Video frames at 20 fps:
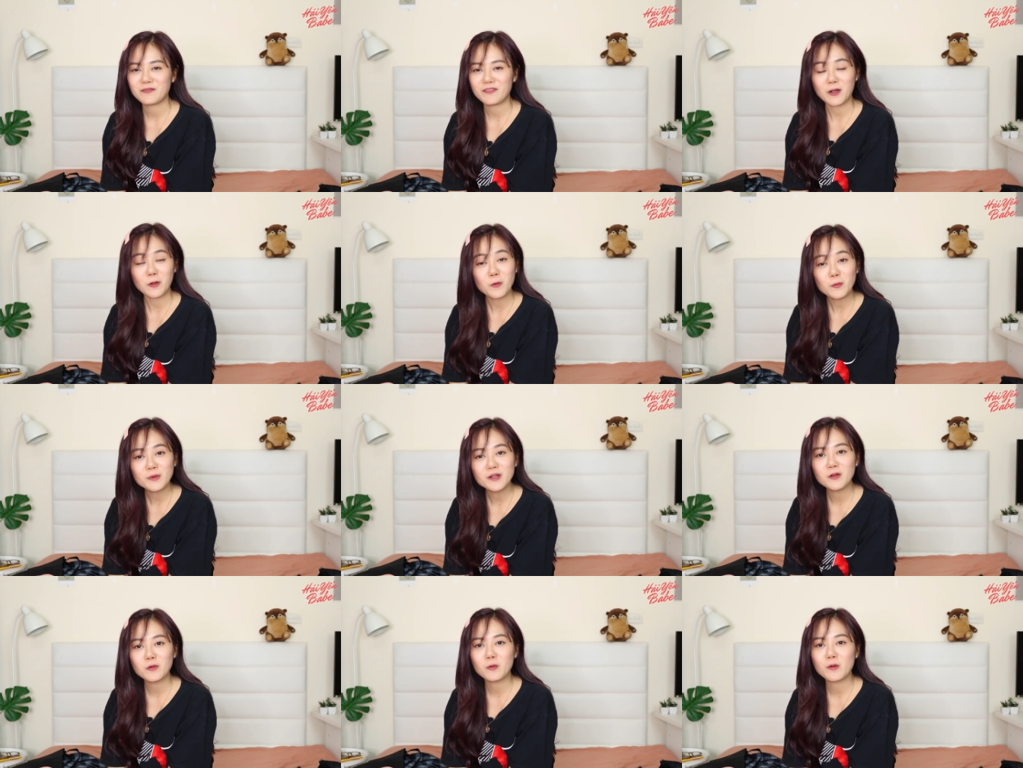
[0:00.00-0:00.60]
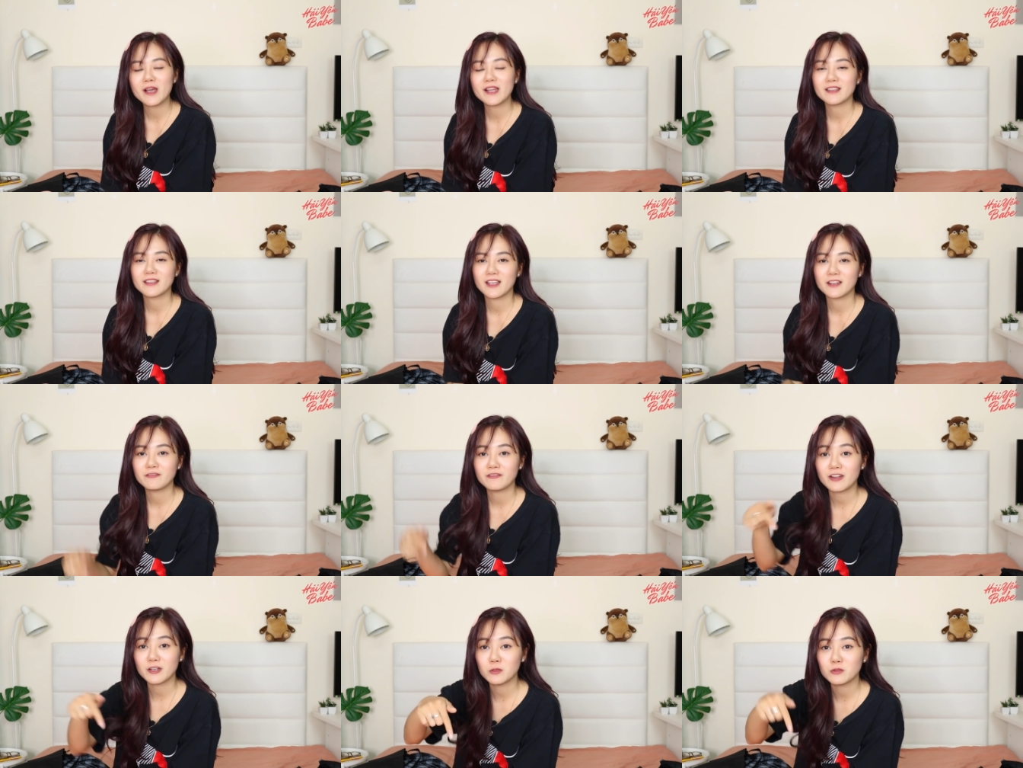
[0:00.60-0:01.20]
và cũng đừng quên
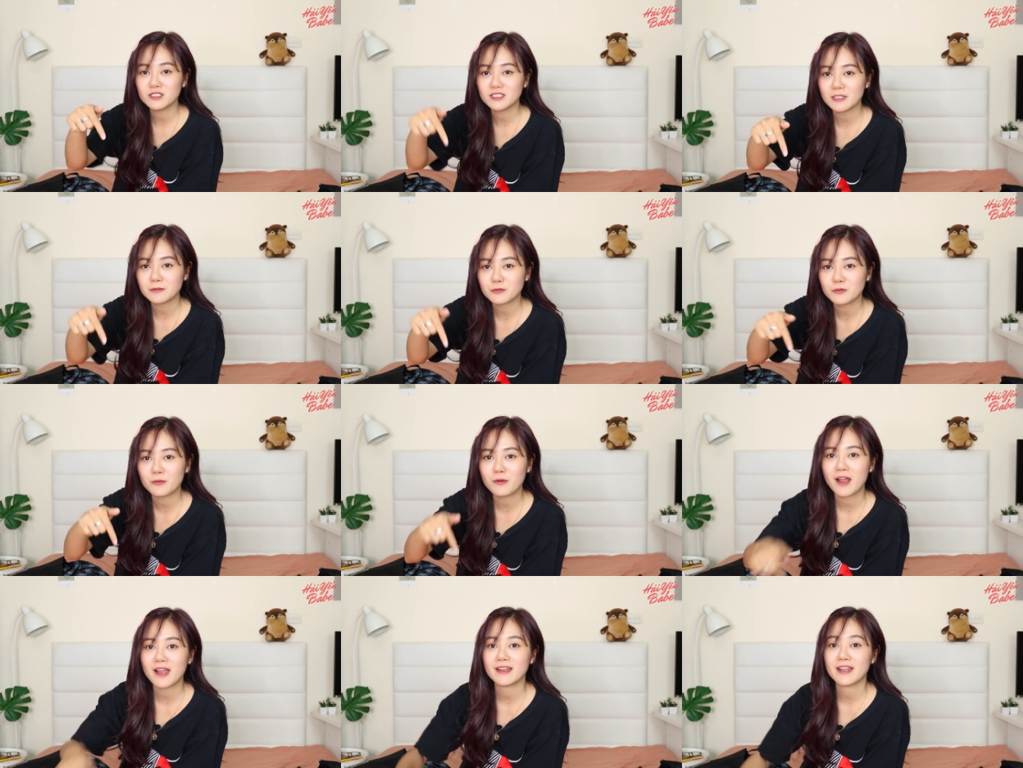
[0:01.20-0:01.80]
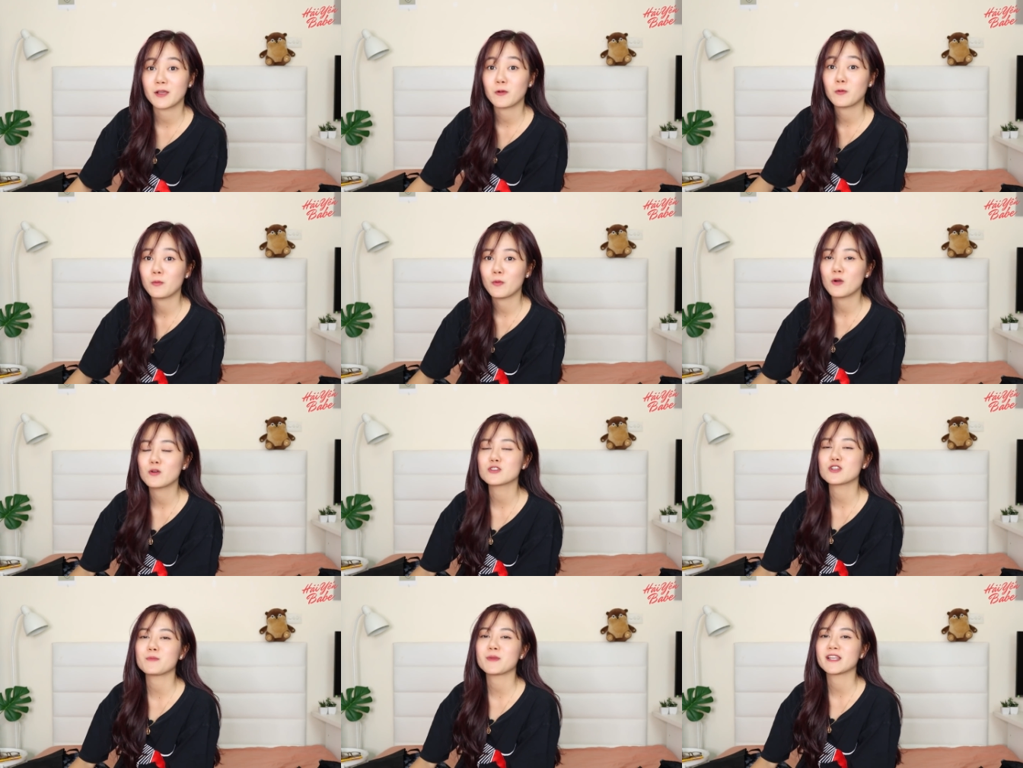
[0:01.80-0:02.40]
nhấn vào nút subscribe để ủng
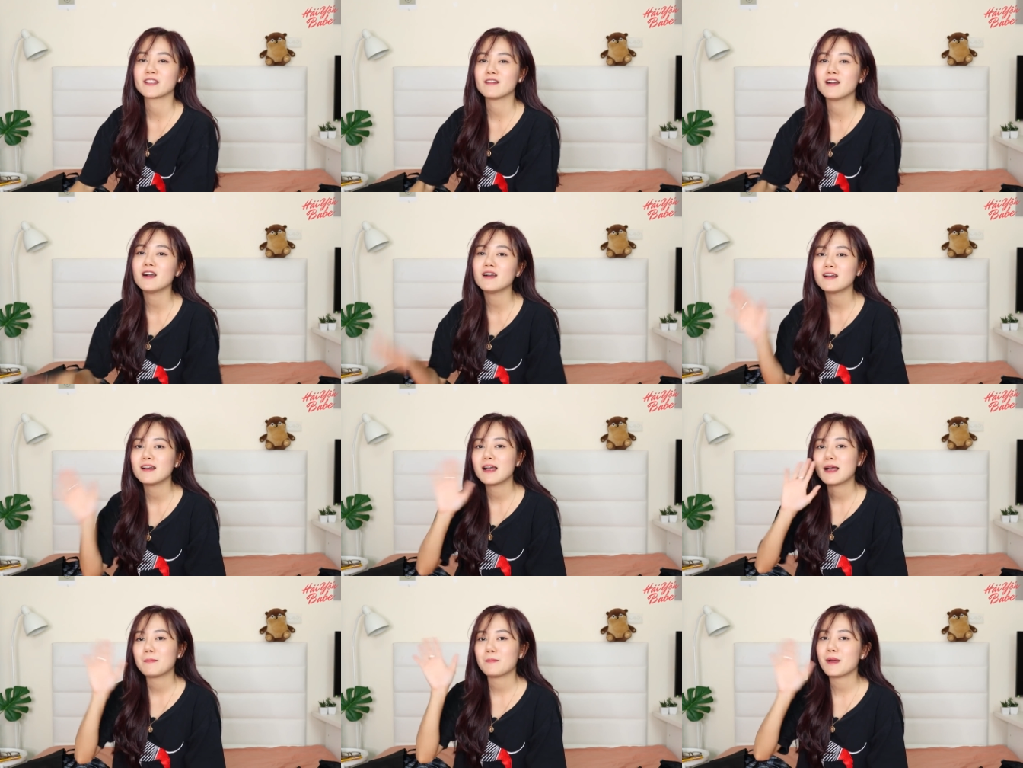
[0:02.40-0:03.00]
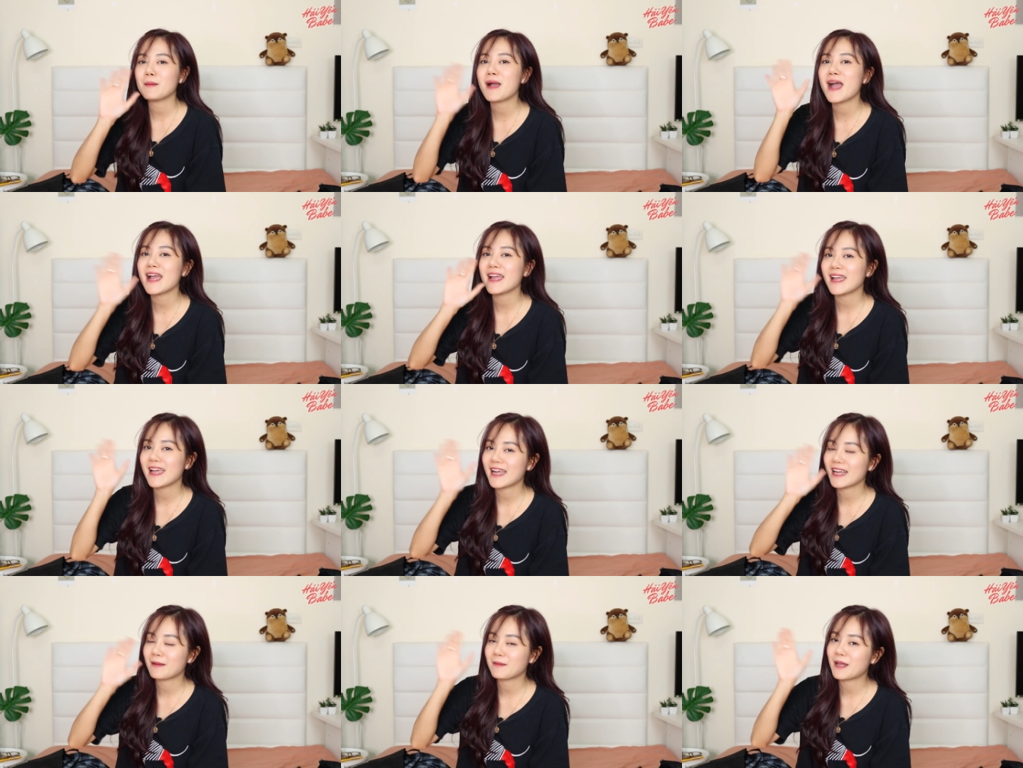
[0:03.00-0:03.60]
hộ cho mình nữa. Bye bye,
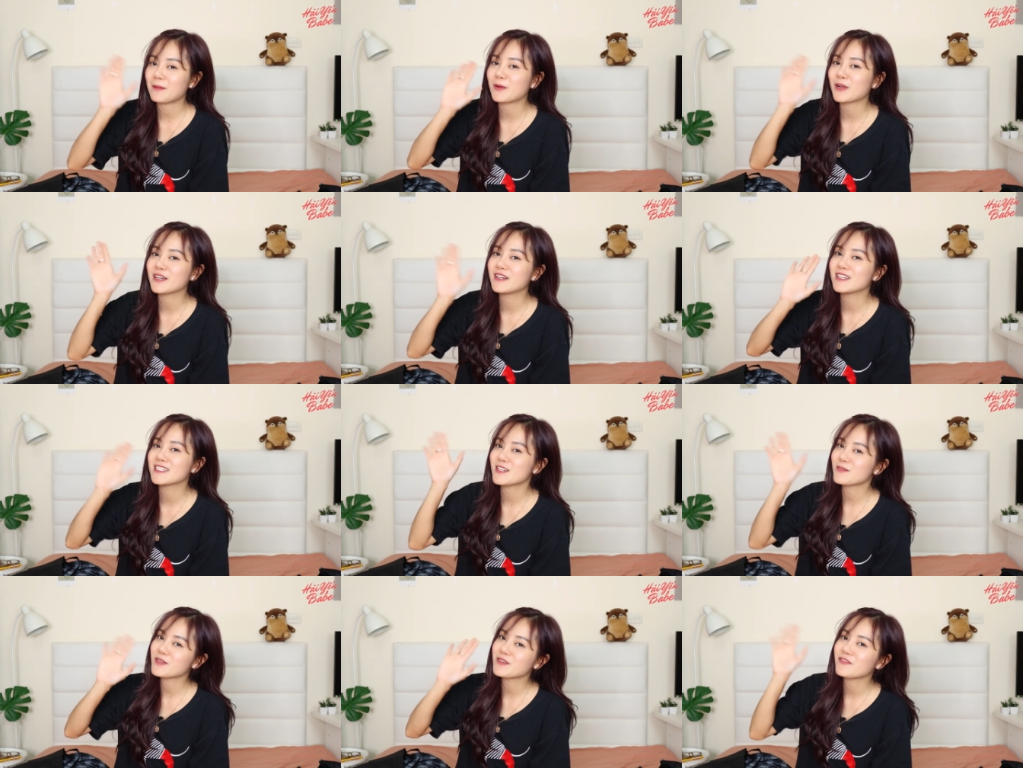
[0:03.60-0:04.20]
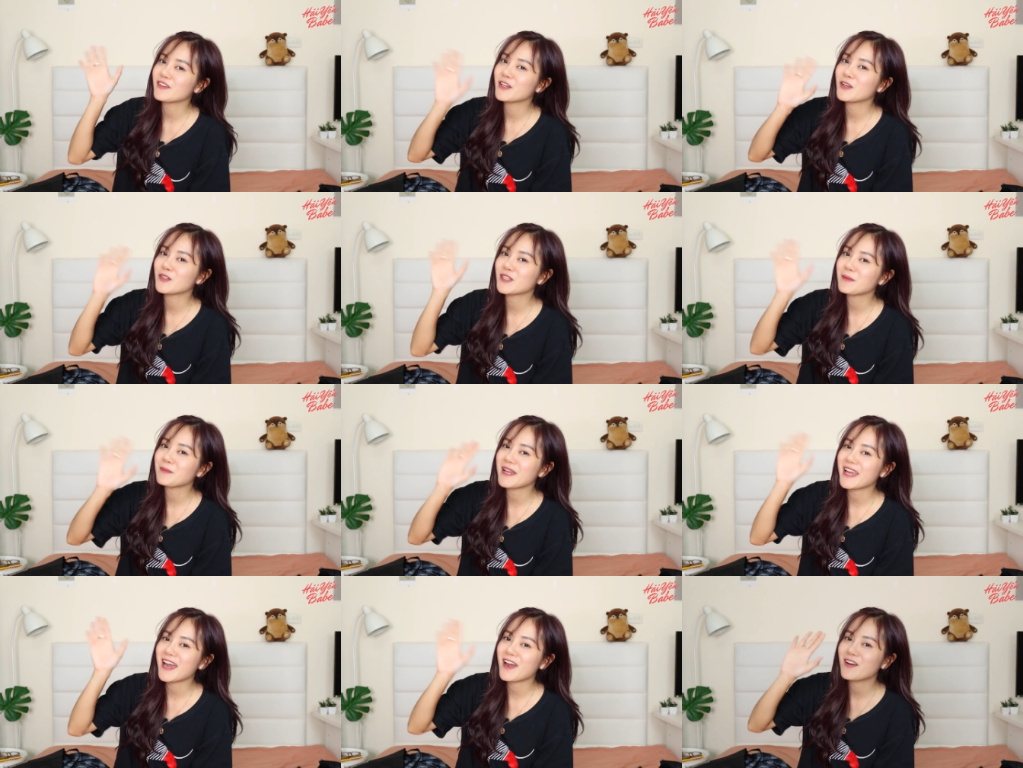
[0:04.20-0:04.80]
hẹn gặp lại mọi người trong những video
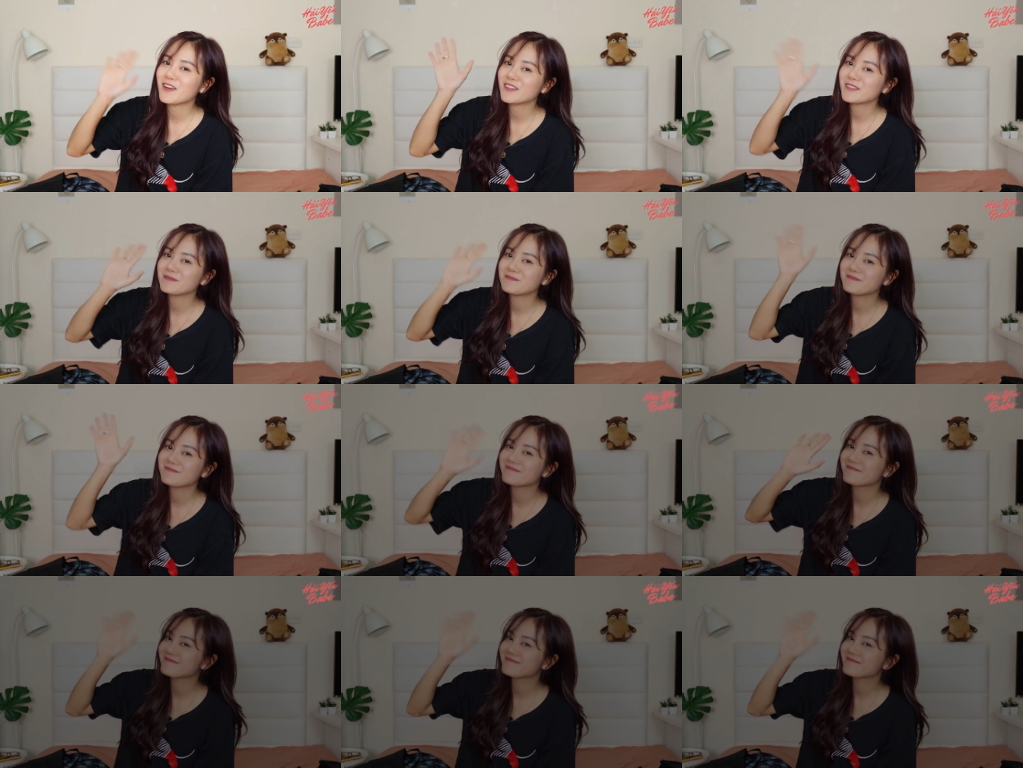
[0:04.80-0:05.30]
tiếp theo.